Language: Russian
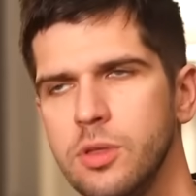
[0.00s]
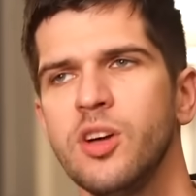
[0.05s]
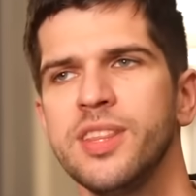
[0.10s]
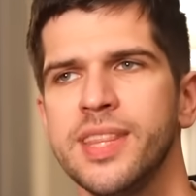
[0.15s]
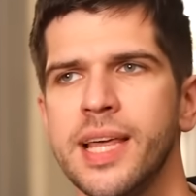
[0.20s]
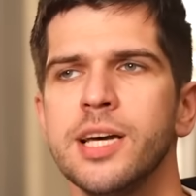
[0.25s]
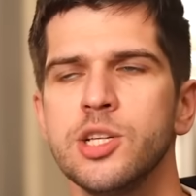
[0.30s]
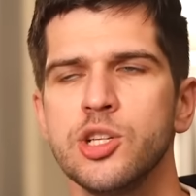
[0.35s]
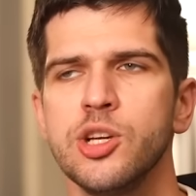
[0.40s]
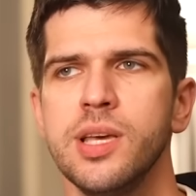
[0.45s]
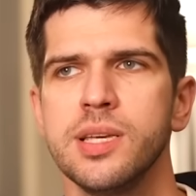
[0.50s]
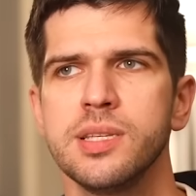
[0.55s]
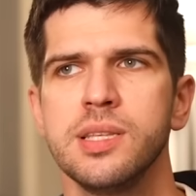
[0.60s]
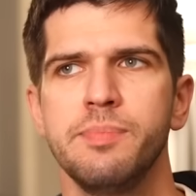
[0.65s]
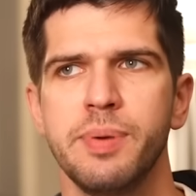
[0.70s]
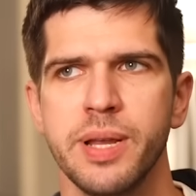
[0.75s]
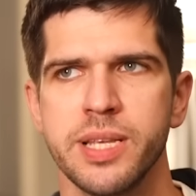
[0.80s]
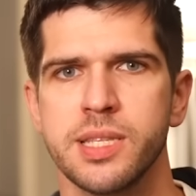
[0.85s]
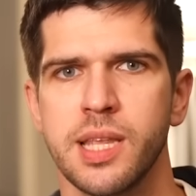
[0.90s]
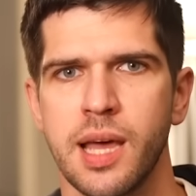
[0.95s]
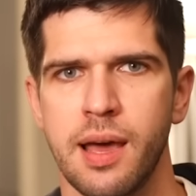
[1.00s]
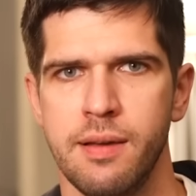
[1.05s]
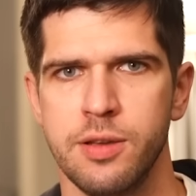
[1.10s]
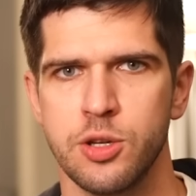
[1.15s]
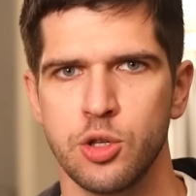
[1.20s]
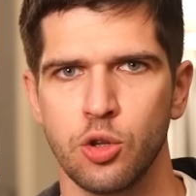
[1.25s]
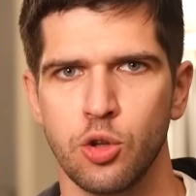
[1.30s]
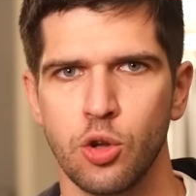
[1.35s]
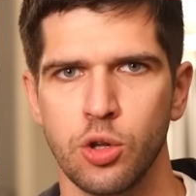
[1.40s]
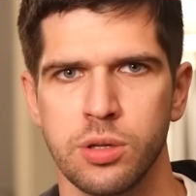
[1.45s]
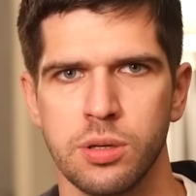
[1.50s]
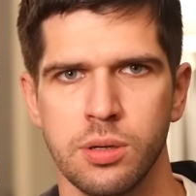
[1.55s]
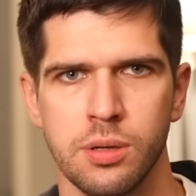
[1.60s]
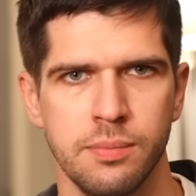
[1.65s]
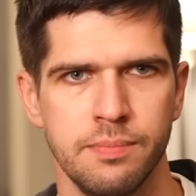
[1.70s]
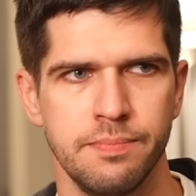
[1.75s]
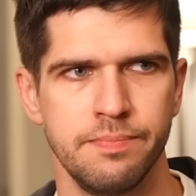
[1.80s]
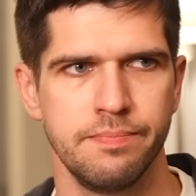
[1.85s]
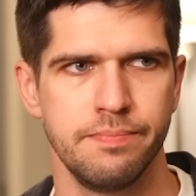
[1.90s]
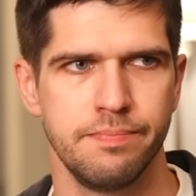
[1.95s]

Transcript: Но даже если представить, что тот, э,